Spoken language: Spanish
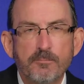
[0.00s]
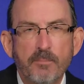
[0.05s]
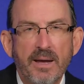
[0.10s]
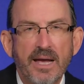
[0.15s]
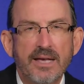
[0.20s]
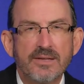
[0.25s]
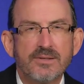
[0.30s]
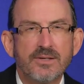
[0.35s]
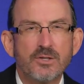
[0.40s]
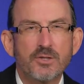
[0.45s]

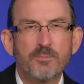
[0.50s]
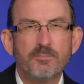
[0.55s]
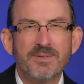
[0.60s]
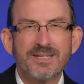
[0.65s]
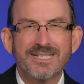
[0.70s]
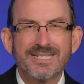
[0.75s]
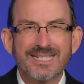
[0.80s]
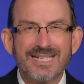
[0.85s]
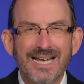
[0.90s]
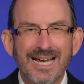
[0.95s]
En este
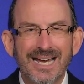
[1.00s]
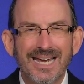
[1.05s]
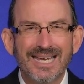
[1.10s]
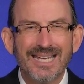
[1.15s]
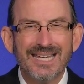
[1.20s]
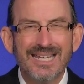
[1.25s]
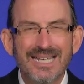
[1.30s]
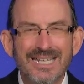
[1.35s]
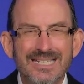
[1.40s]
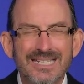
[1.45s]
pasaje el
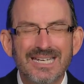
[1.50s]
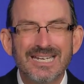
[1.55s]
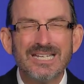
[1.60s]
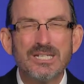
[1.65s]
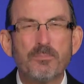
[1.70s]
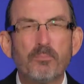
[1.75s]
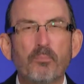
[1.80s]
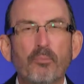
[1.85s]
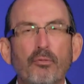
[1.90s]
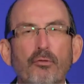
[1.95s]
Mesías está
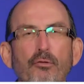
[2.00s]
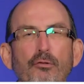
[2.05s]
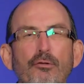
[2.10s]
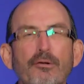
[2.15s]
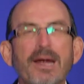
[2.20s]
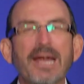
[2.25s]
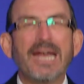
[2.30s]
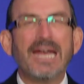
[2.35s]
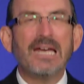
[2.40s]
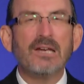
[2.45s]
orando por
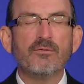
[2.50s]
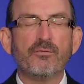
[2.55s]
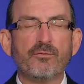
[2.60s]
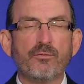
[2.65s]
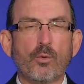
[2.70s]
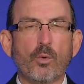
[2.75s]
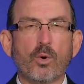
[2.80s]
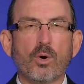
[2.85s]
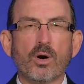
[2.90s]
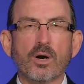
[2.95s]
sus
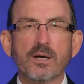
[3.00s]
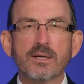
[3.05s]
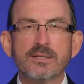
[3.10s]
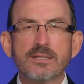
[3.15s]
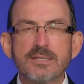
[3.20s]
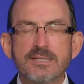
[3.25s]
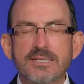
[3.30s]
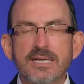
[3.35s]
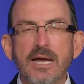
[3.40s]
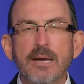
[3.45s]
discípulos
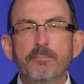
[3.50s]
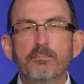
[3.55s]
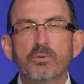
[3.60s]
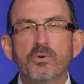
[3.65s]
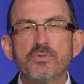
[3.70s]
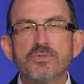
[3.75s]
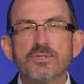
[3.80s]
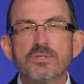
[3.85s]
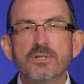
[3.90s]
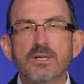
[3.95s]
y ora
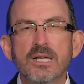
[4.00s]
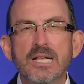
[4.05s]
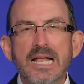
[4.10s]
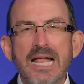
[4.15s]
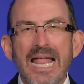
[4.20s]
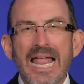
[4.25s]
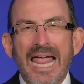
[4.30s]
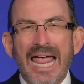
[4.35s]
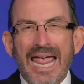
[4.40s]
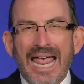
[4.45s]
no
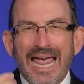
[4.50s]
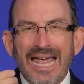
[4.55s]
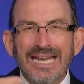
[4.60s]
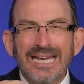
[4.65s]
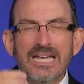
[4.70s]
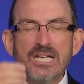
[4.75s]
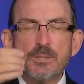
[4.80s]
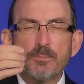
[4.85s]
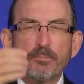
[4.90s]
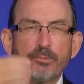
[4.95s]
solo por
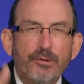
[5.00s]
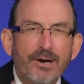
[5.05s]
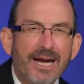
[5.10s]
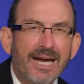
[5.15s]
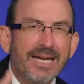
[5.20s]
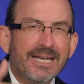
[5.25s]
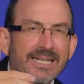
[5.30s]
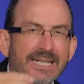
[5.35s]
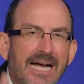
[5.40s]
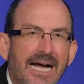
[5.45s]
los
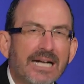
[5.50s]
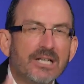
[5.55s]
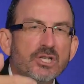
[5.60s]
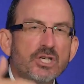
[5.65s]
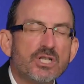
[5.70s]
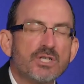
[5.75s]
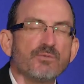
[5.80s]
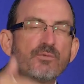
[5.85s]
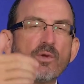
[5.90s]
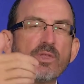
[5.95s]
discípulos,
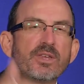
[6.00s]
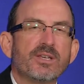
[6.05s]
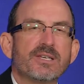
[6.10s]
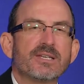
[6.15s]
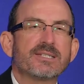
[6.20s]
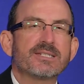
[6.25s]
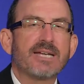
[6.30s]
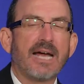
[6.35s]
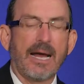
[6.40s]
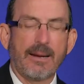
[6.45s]
por
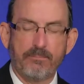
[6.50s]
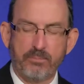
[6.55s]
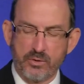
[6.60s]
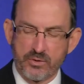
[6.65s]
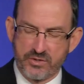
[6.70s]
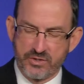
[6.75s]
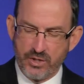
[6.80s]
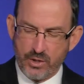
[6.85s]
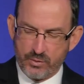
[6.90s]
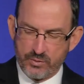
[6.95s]

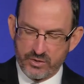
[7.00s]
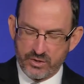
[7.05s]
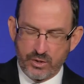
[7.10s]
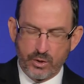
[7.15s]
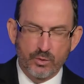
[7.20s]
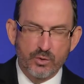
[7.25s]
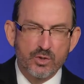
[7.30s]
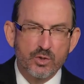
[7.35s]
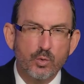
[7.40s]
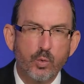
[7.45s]
ellos los
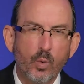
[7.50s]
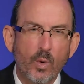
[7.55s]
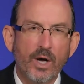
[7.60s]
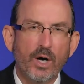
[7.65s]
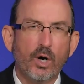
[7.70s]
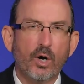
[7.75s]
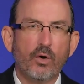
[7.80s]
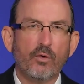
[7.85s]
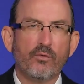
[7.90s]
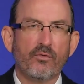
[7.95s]
doce que estaban
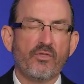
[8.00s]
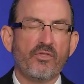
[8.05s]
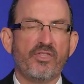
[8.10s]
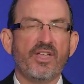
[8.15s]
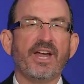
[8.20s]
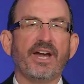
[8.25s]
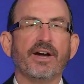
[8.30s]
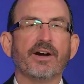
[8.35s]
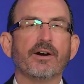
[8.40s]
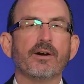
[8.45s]
allí,
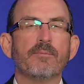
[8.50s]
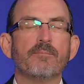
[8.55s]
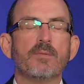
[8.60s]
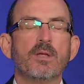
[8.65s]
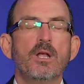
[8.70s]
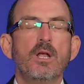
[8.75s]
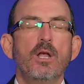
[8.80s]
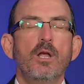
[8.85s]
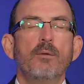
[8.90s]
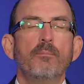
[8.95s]
sino
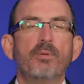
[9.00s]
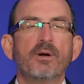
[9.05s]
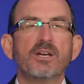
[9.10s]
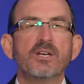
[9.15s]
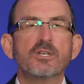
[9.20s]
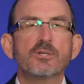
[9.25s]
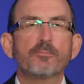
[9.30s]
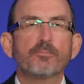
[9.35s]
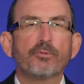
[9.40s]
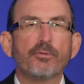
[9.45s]
por los
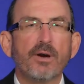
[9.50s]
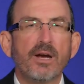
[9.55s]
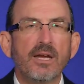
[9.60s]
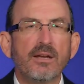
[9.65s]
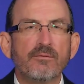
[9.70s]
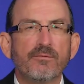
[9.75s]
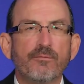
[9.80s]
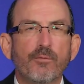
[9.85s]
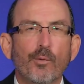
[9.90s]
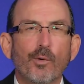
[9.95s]
discípulos
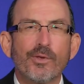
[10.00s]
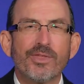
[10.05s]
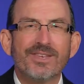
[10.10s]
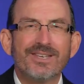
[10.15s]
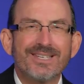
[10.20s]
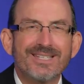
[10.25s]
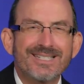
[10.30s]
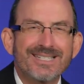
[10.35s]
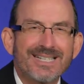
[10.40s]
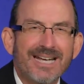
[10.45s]
de
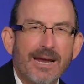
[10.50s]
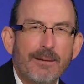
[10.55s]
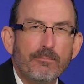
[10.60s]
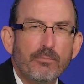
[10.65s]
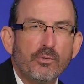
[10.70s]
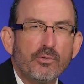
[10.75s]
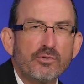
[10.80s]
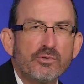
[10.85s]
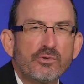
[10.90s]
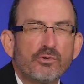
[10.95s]
todas
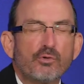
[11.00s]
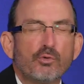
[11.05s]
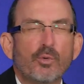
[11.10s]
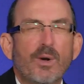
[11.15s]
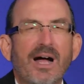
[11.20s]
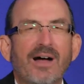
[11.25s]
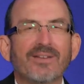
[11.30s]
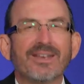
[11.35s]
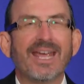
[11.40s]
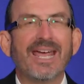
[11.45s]
las
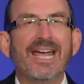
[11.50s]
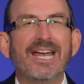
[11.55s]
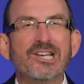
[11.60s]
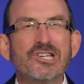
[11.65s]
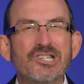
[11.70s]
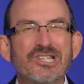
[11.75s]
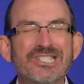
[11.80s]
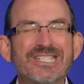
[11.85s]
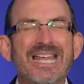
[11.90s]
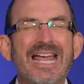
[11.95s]
eras
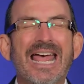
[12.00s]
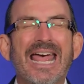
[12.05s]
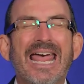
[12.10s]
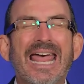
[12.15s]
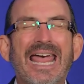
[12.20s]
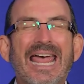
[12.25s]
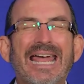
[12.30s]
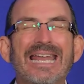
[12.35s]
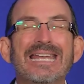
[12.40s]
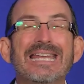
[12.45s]

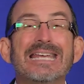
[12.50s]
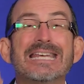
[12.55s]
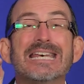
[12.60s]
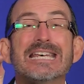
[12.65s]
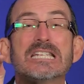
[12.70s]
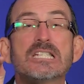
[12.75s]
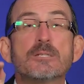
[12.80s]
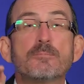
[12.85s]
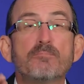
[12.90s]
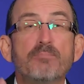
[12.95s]
especialmente
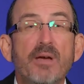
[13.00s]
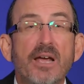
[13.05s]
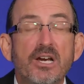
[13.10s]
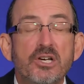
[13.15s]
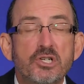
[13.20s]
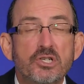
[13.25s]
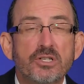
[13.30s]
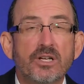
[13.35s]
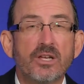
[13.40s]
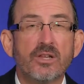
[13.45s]
por los de
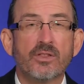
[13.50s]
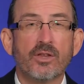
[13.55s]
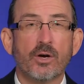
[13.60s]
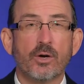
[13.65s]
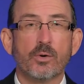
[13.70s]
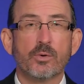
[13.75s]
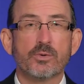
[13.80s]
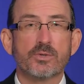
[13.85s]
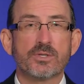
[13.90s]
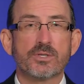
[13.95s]
los
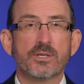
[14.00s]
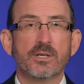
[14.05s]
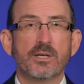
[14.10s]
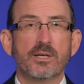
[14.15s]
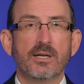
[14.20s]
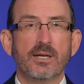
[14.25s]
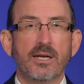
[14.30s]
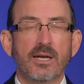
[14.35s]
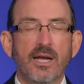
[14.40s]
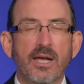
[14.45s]

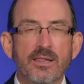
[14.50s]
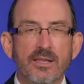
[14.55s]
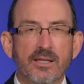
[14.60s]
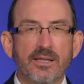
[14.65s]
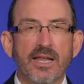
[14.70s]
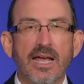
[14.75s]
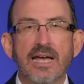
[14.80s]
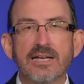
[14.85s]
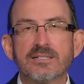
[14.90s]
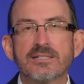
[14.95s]
últimos
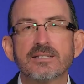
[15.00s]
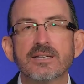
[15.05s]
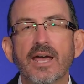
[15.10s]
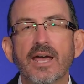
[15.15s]
tiempos.